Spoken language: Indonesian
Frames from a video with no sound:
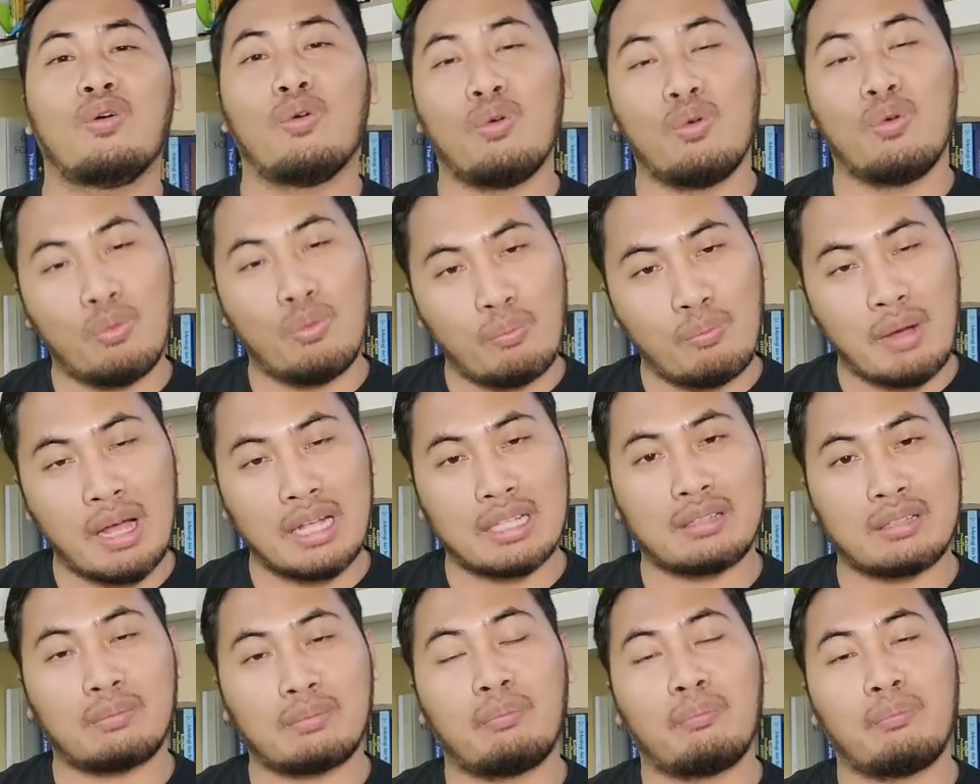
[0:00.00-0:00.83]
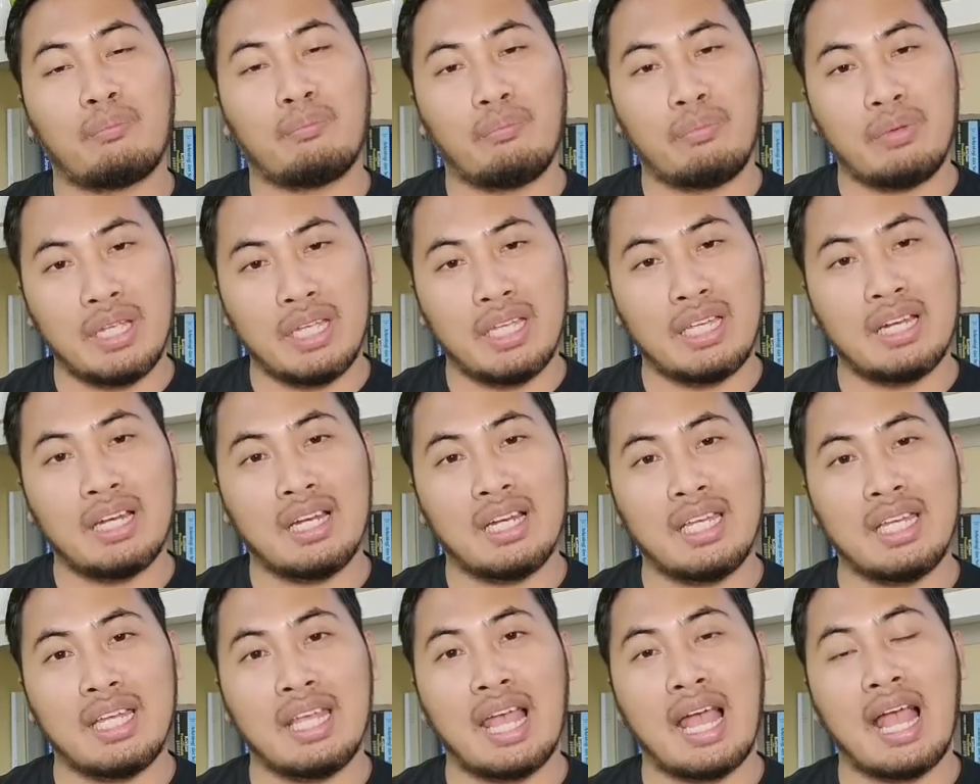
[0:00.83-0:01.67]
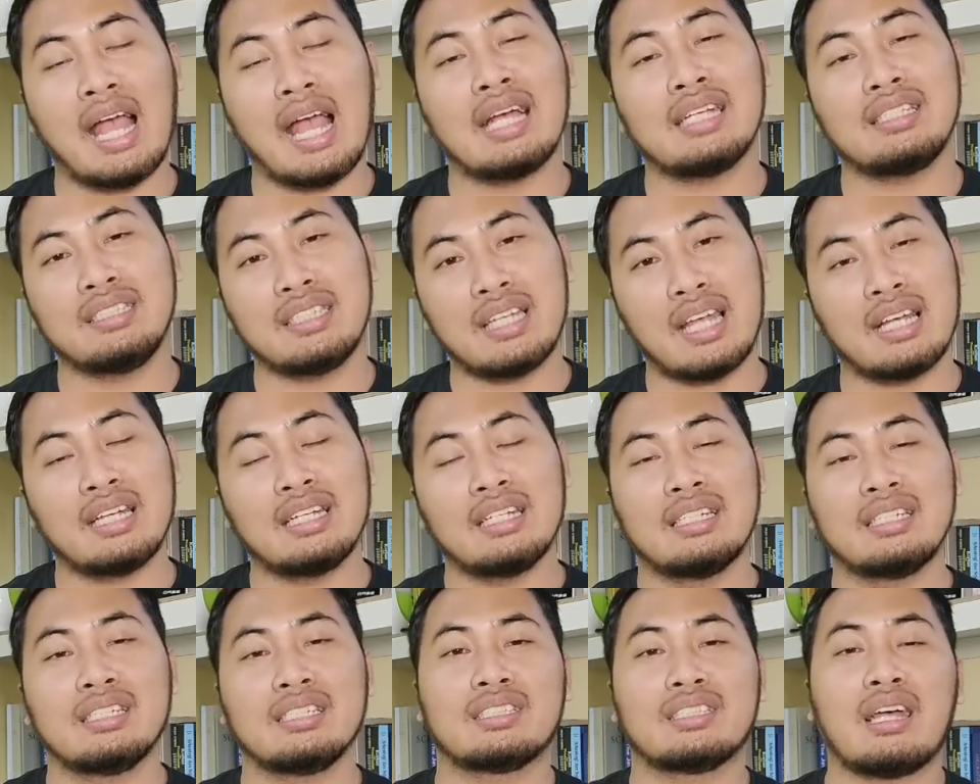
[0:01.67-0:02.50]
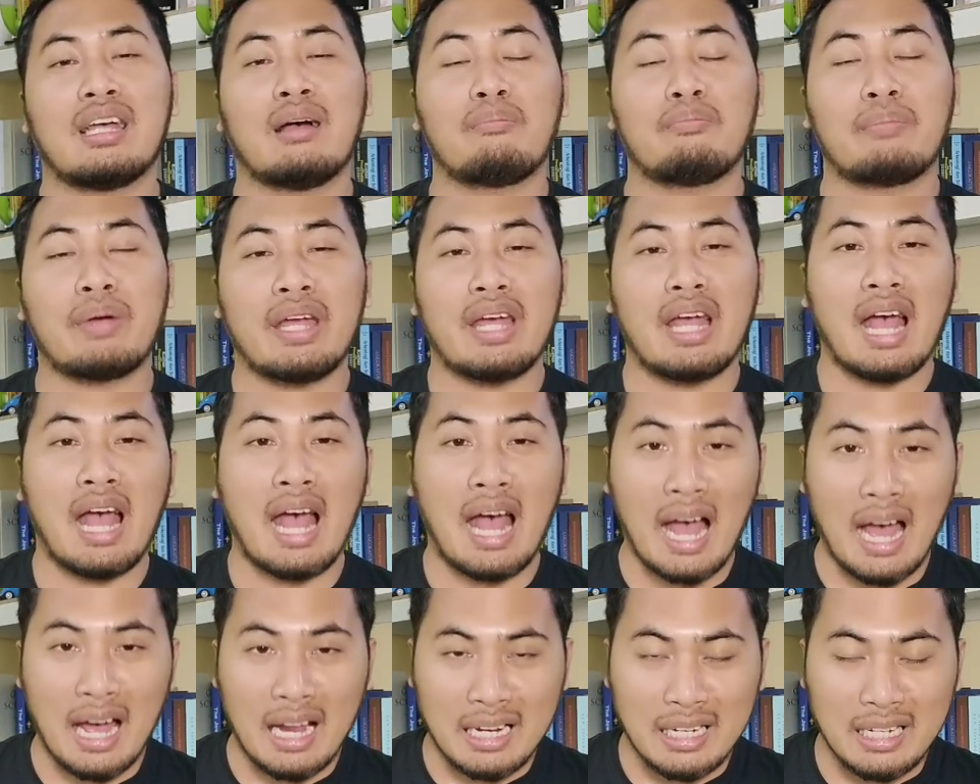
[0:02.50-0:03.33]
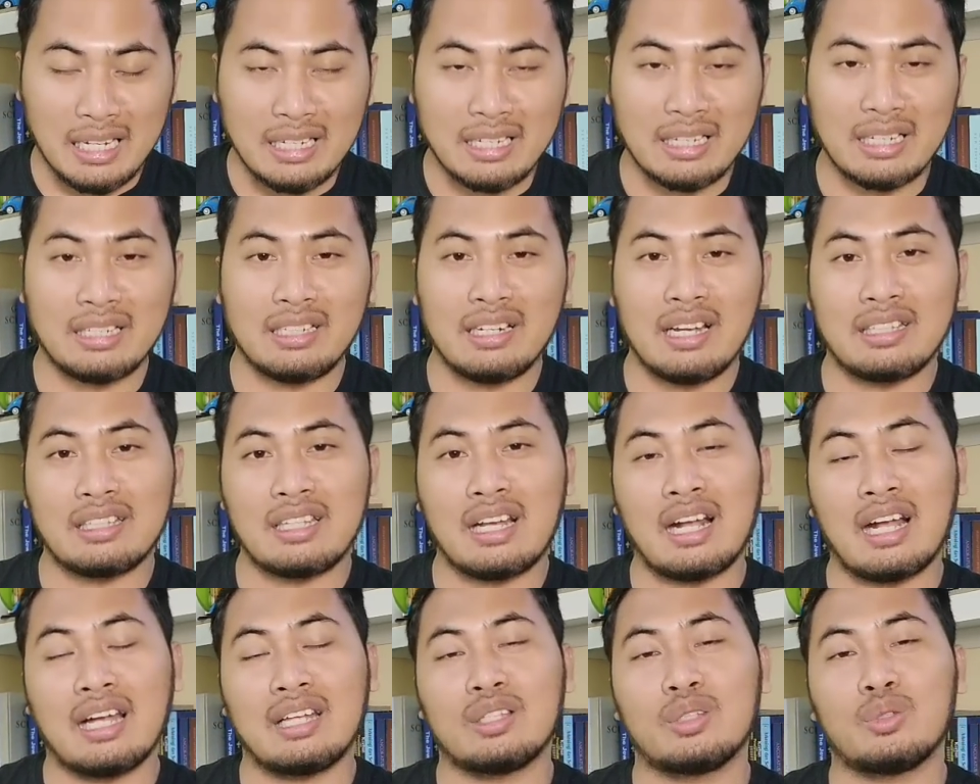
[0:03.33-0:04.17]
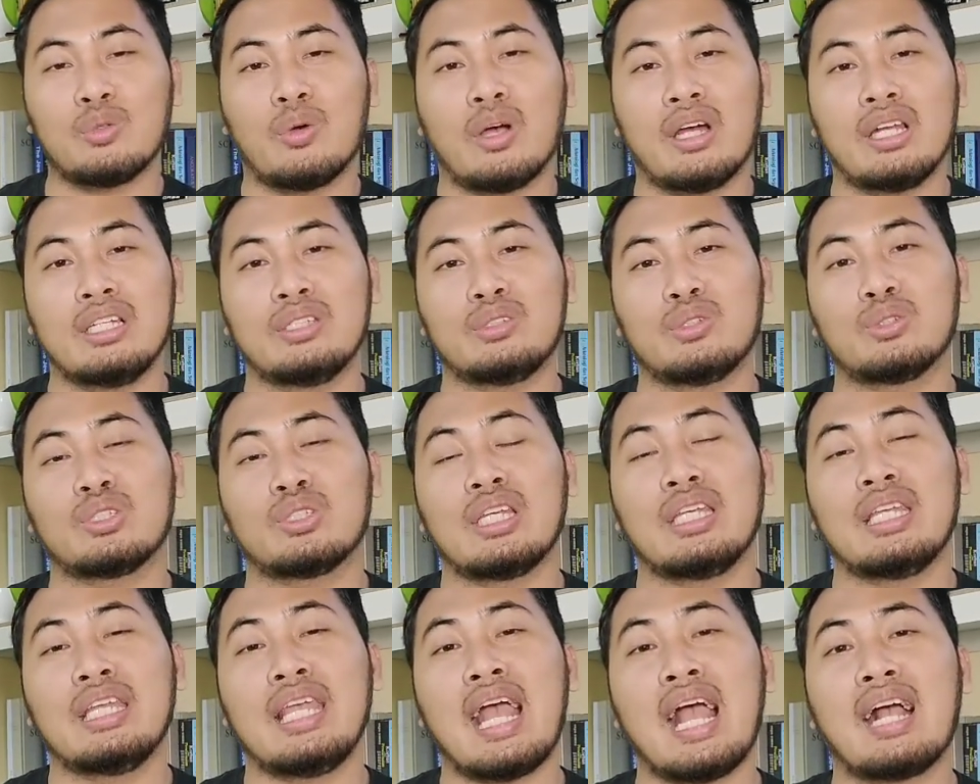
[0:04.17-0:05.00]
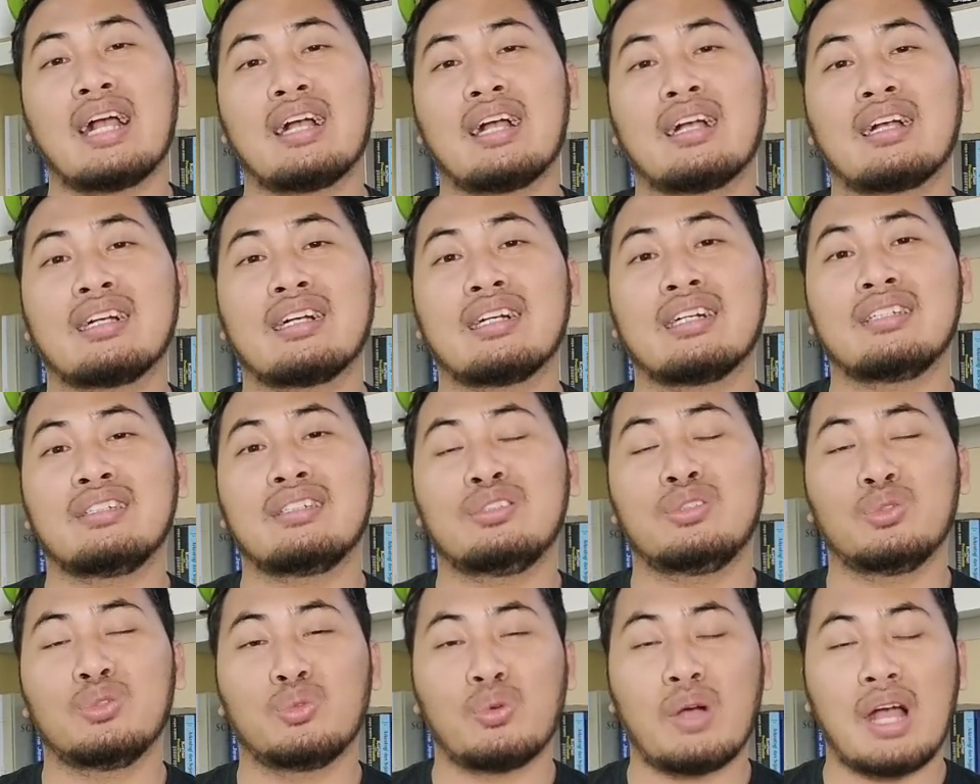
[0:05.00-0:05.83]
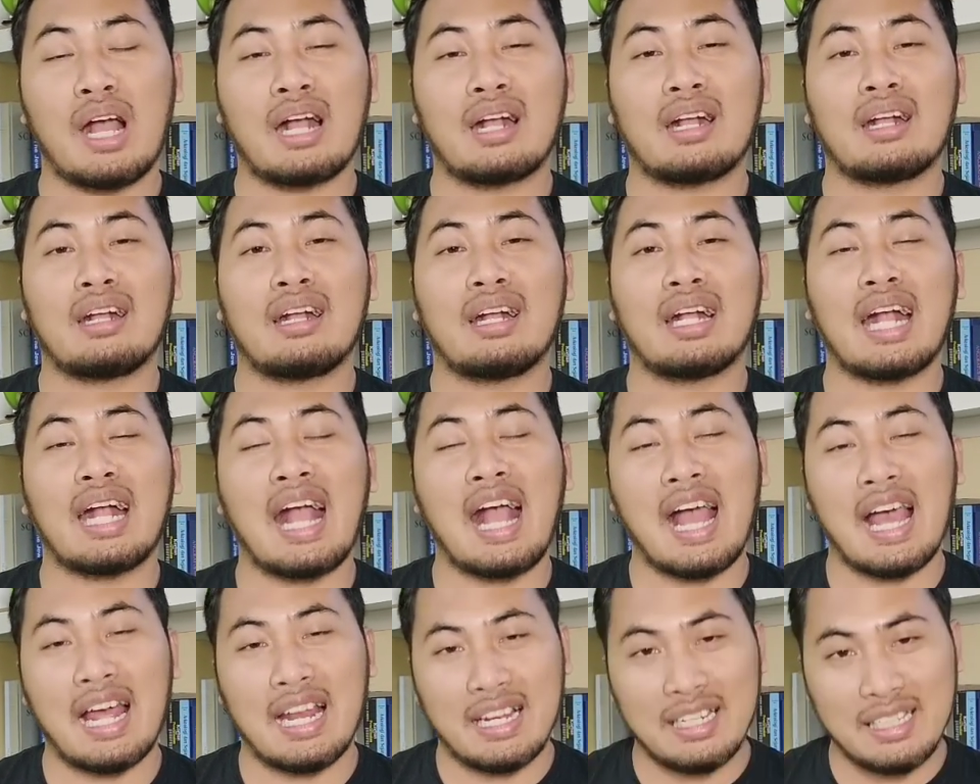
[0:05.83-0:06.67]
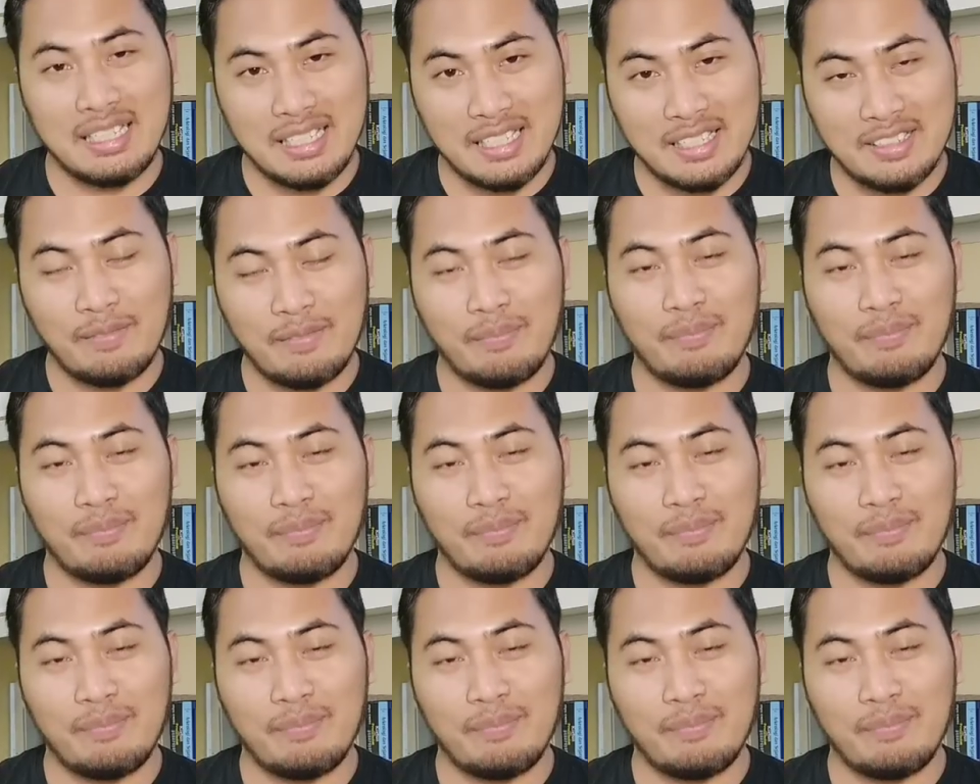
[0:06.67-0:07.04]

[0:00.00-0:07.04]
umat pilihannya sampai hari kedatangan Tuhan Yesus yang kedua kali.